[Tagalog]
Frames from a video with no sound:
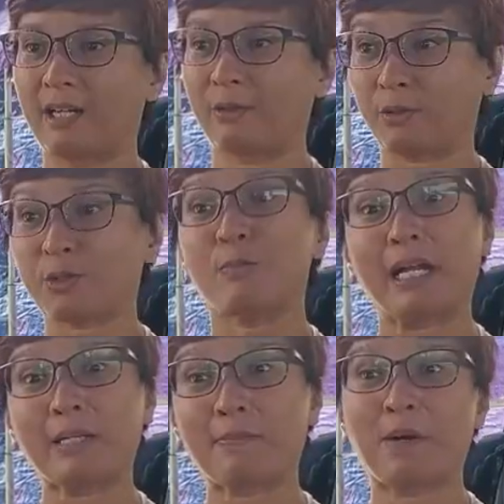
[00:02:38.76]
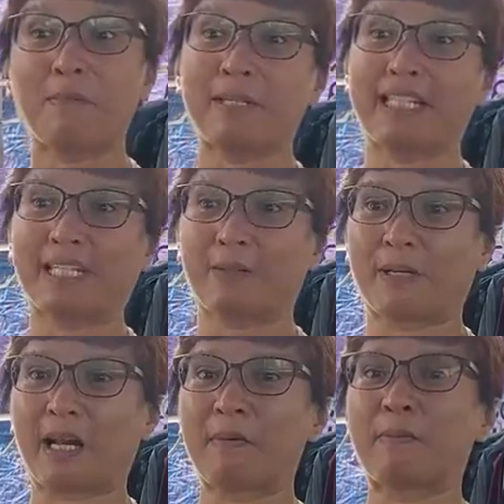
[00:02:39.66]
Nung sumali po kami dito,
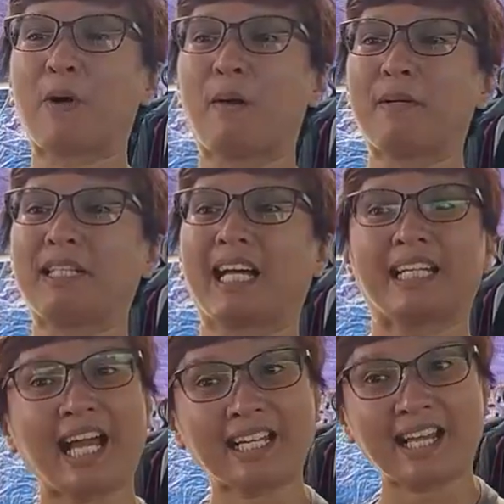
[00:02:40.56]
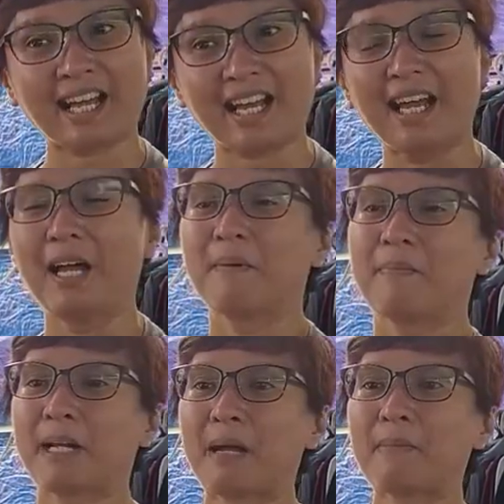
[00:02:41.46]
marami po kami nakilala,
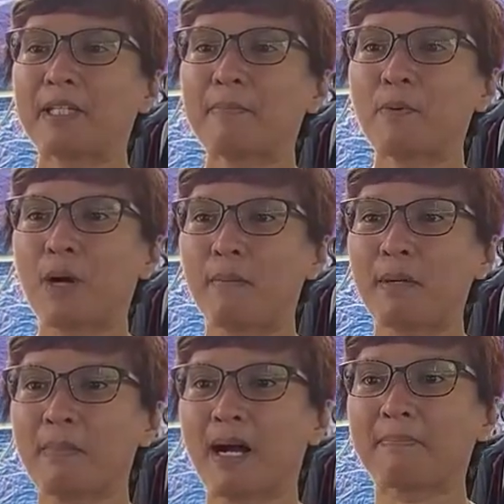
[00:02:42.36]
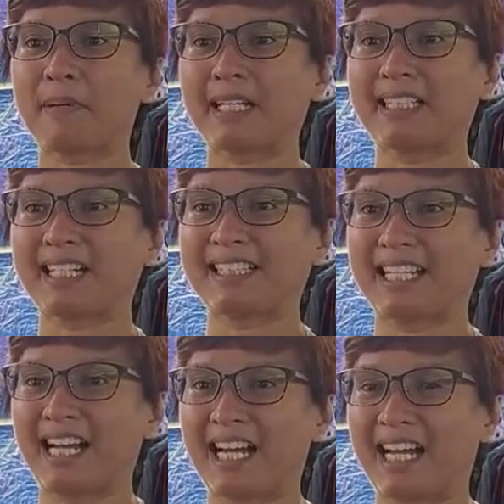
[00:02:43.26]
Marami din po kami mga product
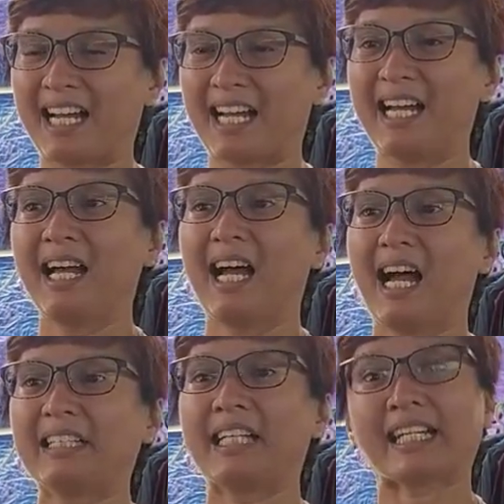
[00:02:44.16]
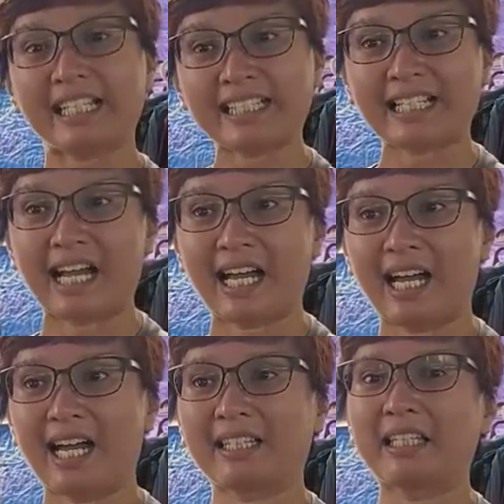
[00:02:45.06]
na uh,
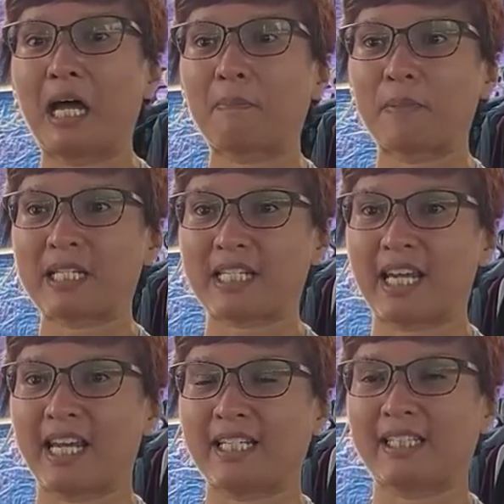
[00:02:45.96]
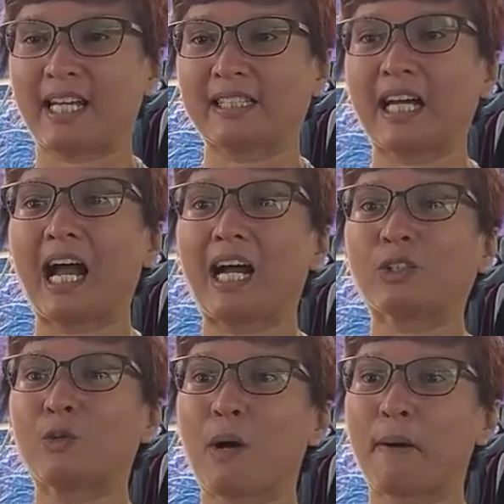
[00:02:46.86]
nakita at na-appreciate at
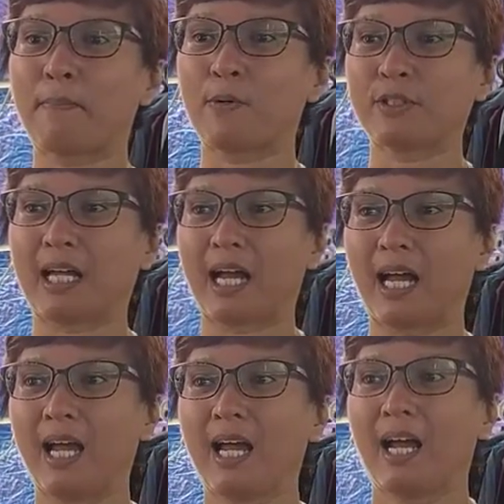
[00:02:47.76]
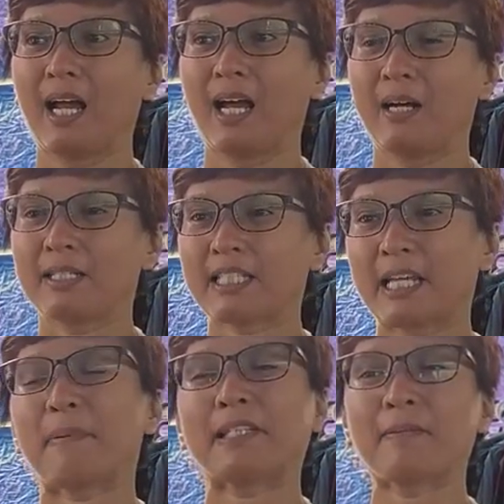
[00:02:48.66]
nakakatuwa po na sa
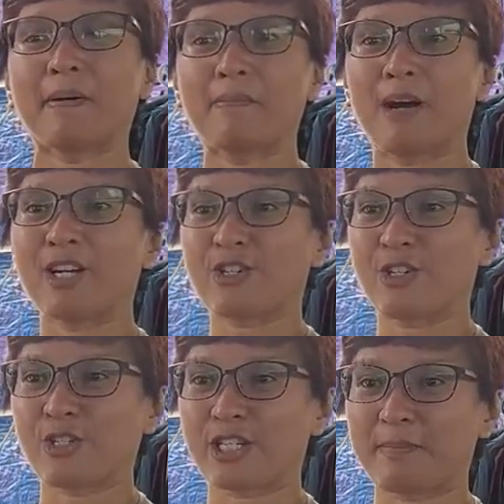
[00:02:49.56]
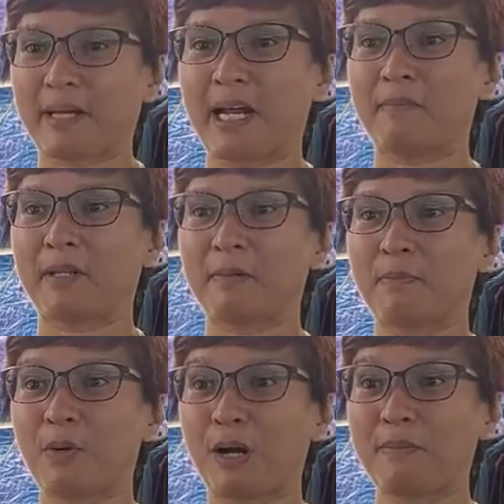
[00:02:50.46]
iba't ibang mga churches, marami rin
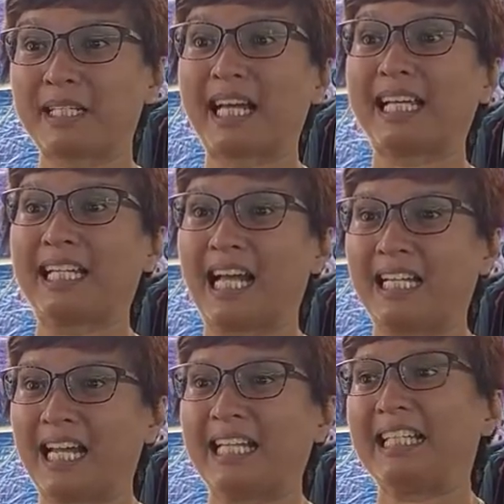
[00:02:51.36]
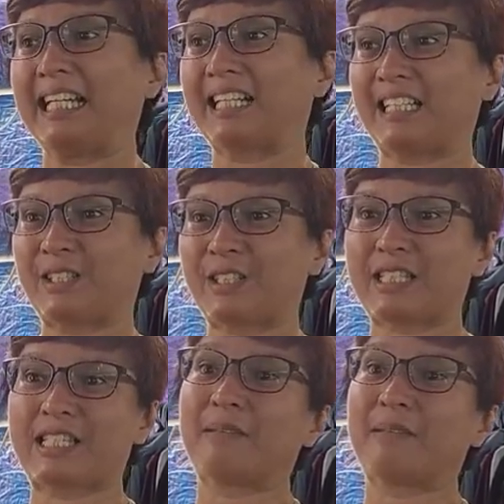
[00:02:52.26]
po kaming nakilala, hindi lang dito sa San